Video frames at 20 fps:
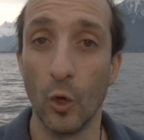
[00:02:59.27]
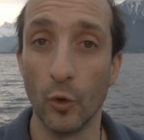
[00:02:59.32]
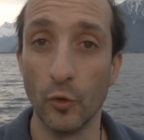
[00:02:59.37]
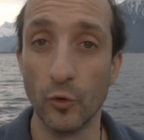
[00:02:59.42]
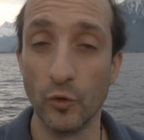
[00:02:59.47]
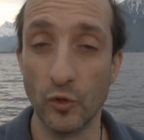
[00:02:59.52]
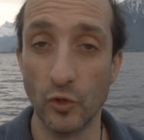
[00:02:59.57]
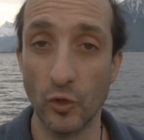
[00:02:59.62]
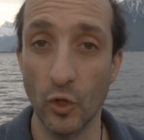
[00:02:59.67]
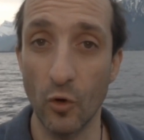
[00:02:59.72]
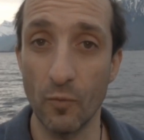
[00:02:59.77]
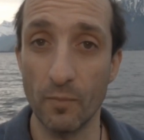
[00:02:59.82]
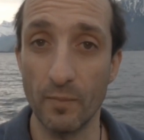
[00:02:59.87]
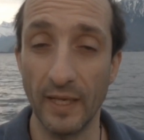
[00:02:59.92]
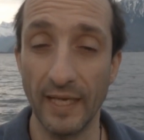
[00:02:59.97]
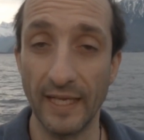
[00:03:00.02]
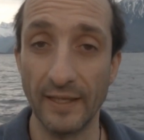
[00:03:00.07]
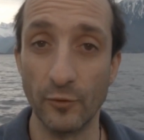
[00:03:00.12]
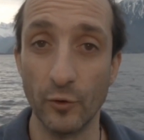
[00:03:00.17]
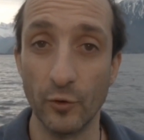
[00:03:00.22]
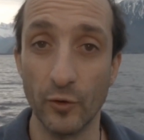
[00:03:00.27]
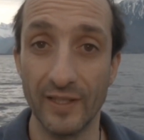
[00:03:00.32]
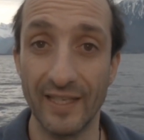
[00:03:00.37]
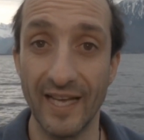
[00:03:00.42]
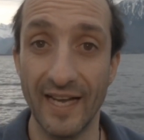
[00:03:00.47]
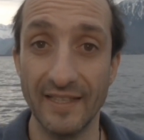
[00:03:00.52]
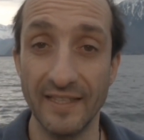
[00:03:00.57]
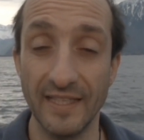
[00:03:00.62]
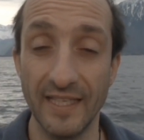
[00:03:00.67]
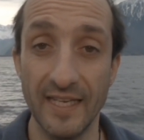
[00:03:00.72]
une somme et de
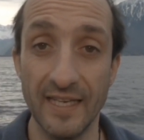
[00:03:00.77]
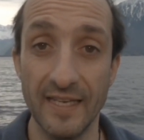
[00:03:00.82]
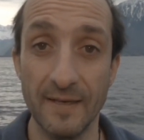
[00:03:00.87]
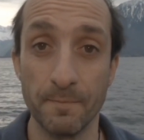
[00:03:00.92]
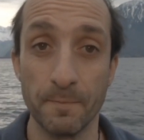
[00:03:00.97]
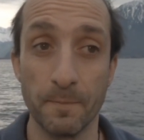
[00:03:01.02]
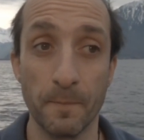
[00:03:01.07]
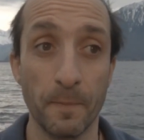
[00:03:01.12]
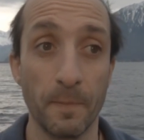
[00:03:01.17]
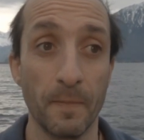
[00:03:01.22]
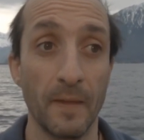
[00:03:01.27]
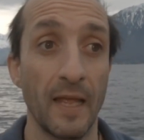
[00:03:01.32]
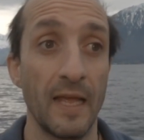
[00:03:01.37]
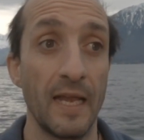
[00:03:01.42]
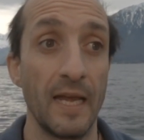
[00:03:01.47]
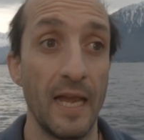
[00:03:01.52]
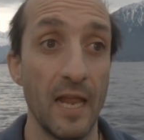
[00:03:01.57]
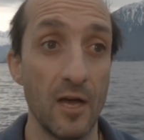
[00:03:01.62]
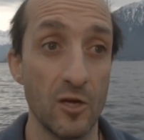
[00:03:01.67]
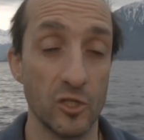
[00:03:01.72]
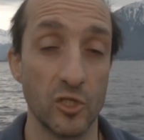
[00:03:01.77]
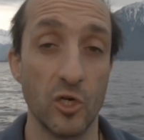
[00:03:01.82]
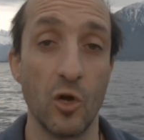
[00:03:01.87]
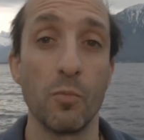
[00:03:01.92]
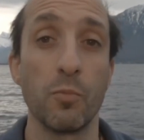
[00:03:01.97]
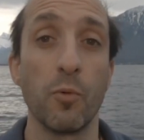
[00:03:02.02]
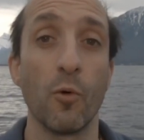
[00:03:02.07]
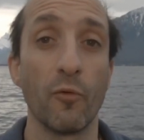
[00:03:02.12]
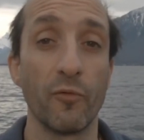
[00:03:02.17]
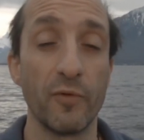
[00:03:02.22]
gagner
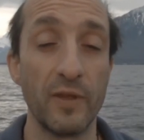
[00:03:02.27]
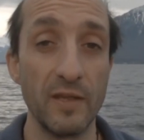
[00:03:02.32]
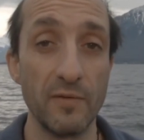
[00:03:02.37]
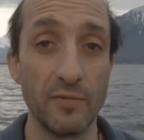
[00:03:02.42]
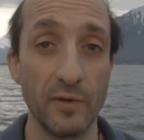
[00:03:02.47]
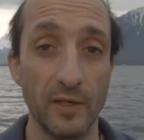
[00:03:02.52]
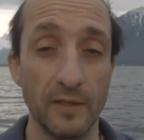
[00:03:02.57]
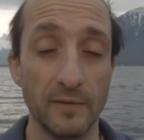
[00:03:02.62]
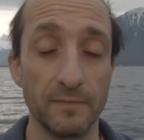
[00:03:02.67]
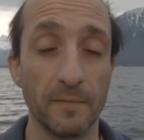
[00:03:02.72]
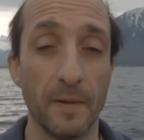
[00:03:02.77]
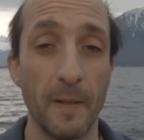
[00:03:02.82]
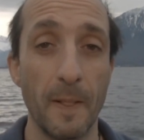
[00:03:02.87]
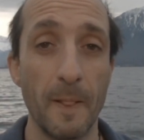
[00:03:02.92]
l'argent pour vivre